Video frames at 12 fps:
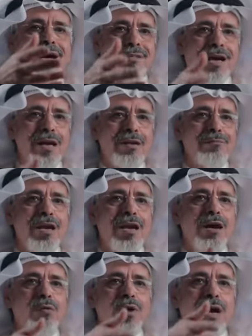أعداء
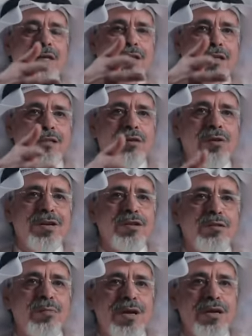الملة وأعداء الدولة
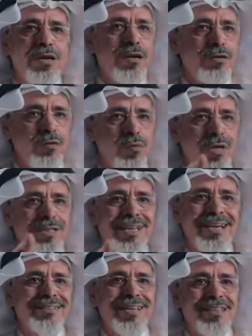العثمانية
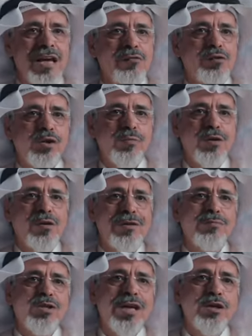ونتحدث عن
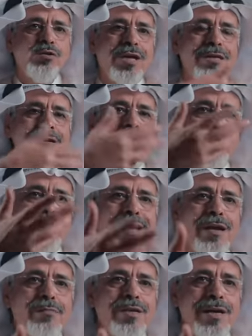1915 وكانت الحرب
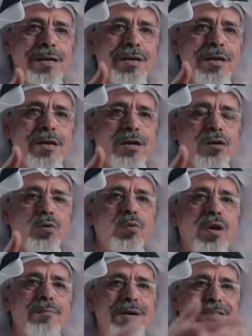العالمية
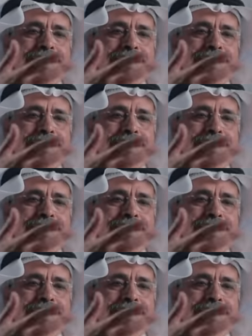الأولى